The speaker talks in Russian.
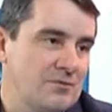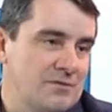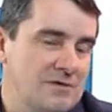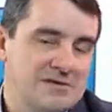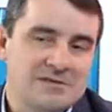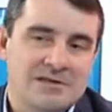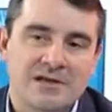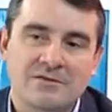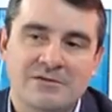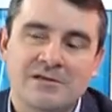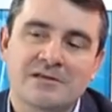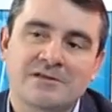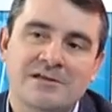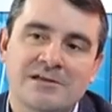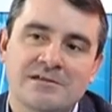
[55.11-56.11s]
если так говорить
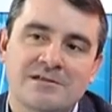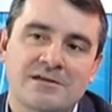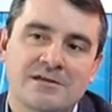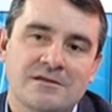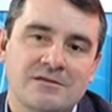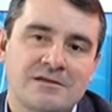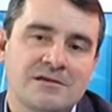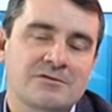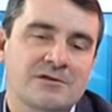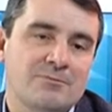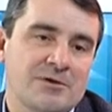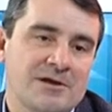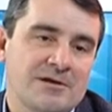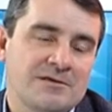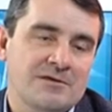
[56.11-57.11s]
конкретно, некоторых
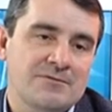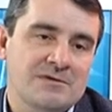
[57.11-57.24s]
проектов,